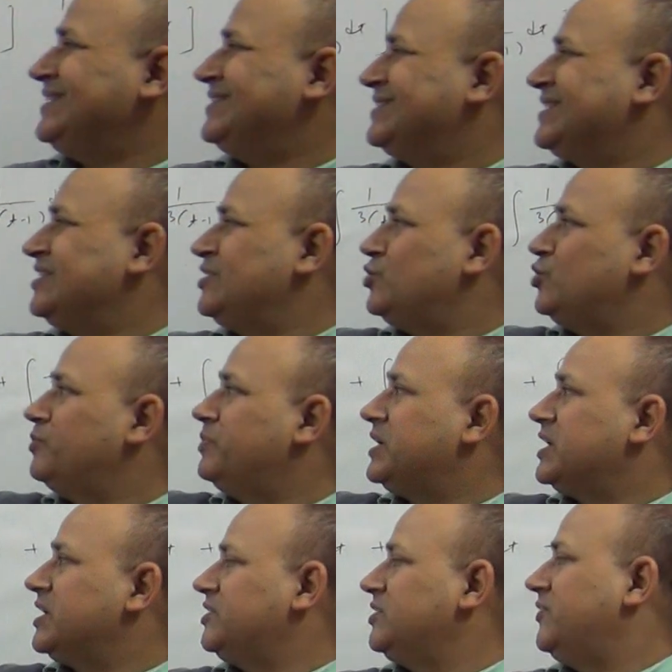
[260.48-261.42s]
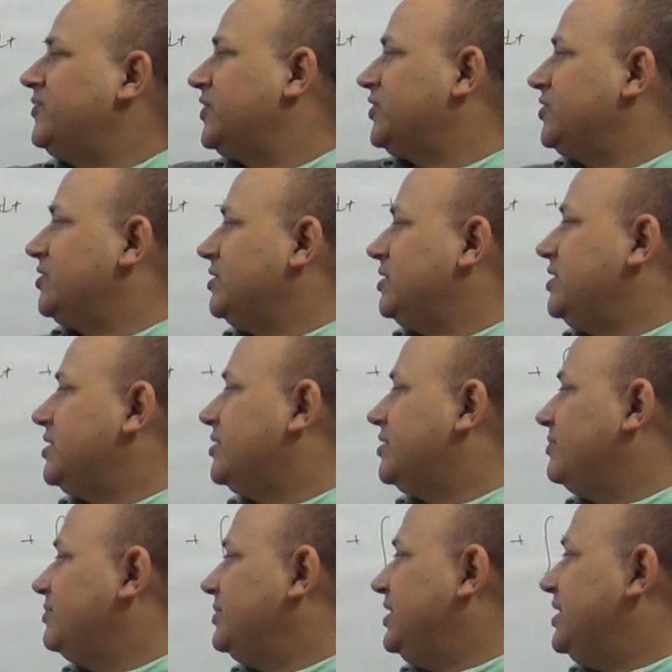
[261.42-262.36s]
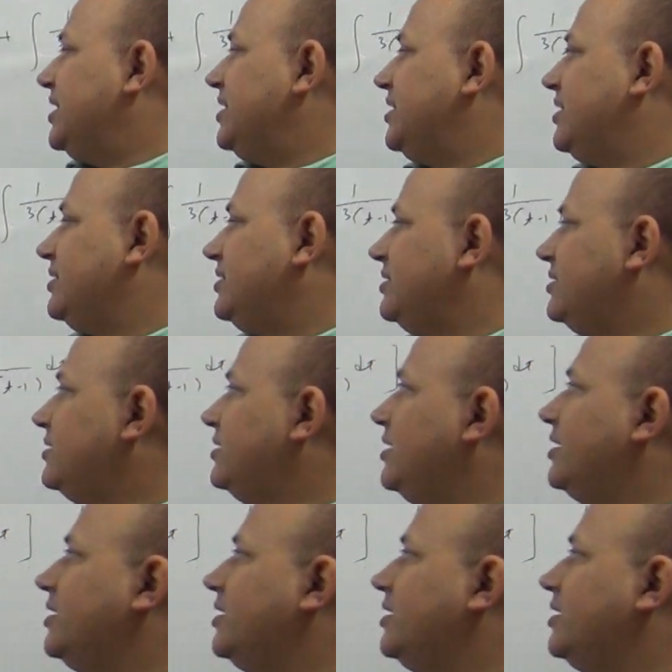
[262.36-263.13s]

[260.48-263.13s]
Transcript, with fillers: इसके देखो पार्शियल फ्रैक्शन एक टर्म ये आया एक ये